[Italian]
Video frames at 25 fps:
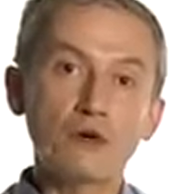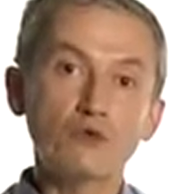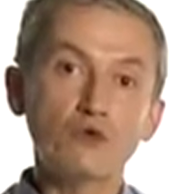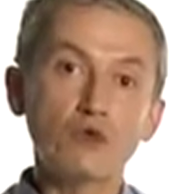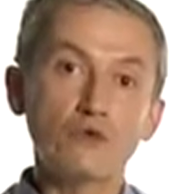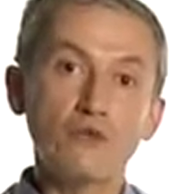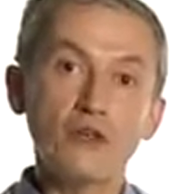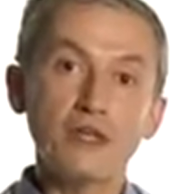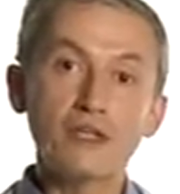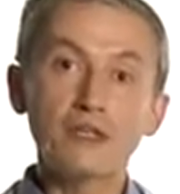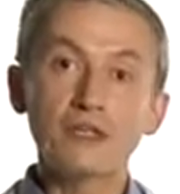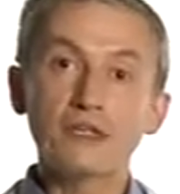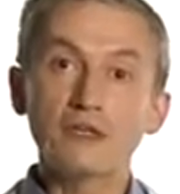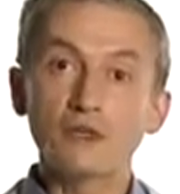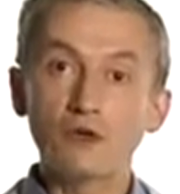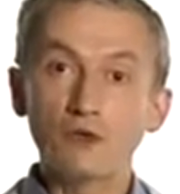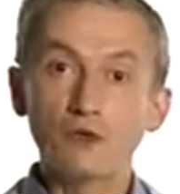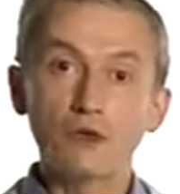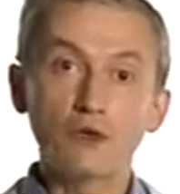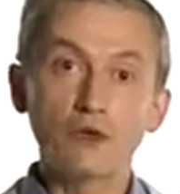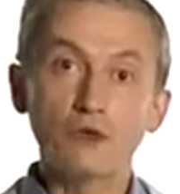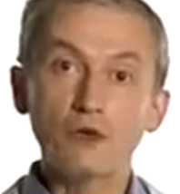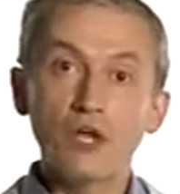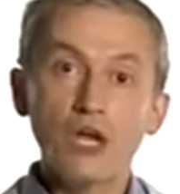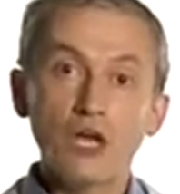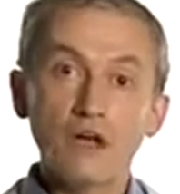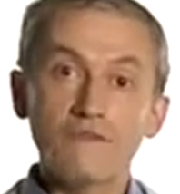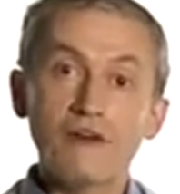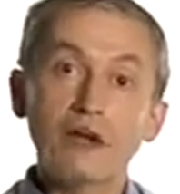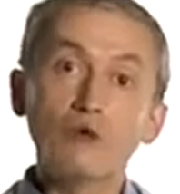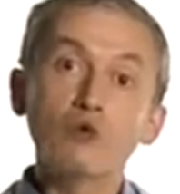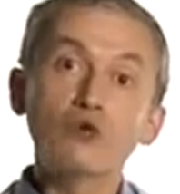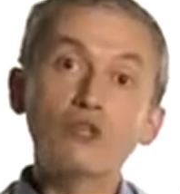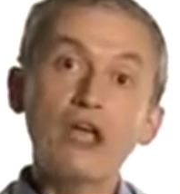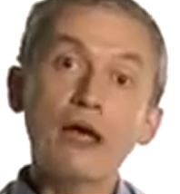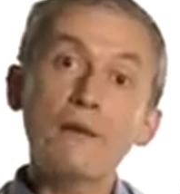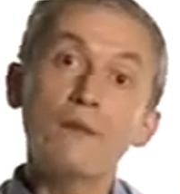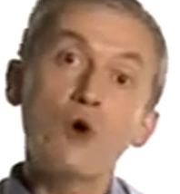un autoveicolo,
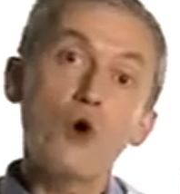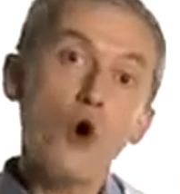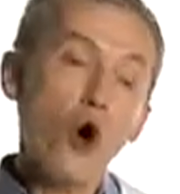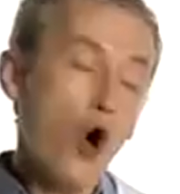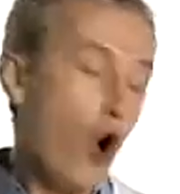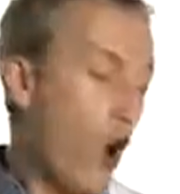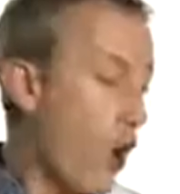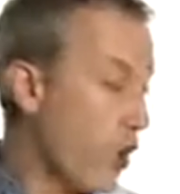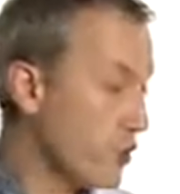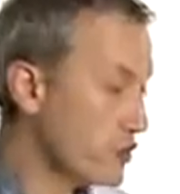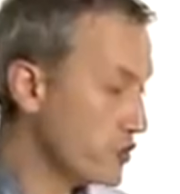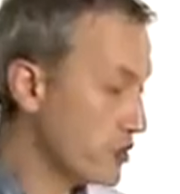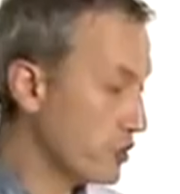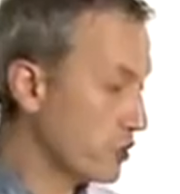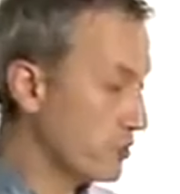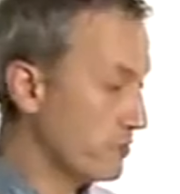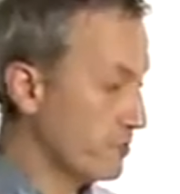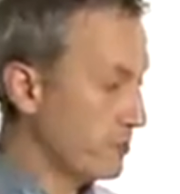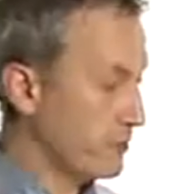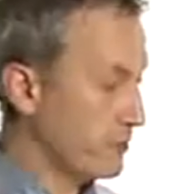valutiamo ogni